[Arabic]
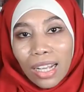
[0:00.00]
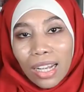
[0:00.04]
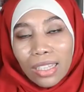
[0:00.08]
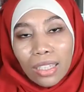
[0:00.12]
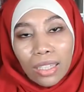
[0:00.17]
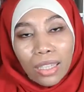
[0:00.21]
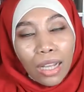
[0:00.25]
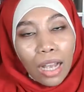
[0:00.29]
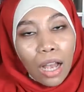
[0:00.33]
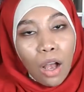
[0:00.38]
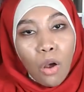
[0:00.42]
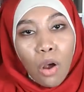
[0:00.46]

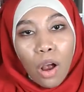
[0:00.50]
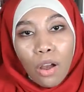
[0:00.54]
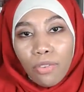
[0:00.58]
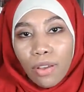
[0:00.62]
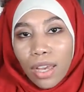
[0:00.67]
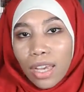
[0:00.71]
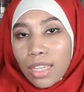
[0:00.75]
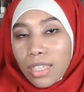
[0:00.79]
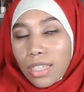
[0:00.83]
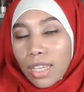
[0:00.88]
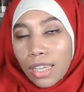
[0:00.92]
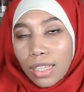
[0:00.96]
غادي تلقاوها
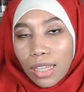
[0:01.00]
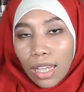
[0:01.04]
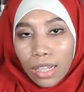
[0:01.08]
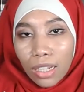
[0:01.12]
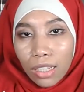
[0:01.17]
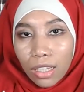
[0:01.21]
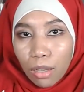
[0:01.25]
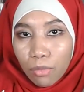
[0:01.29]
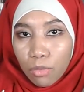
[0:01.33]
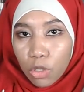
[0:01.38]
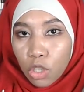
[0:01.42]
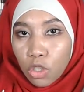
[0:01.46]
في اي
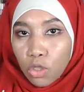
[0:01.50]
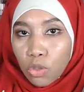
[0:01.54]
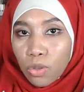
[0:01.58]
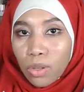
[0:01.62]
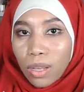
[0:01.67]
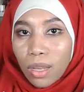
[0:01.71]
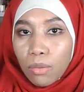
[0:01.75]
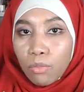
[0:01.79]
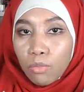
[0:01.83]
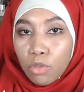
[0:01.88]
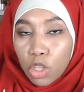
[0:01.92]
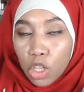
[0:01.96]
صيدليه مشيتو
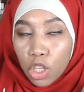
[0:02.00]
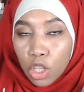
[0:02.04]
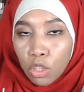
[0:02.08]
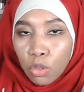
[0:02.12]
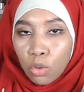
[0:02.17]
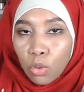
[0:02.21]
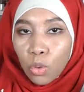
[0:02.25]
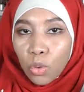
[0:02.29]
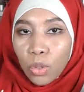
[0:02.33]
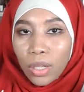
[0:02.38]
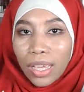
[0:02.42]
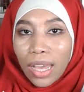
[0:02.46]

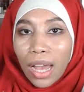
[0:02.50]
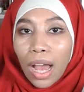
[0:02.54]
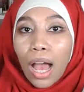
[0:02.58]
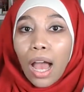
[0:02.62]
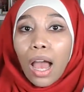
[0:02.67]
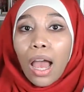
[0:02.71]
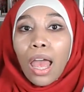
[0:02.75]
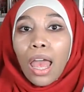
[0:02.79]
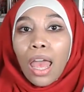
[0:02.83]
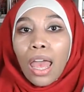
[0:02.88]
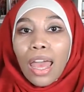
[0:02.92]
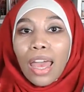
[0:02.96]
مشيتو ليها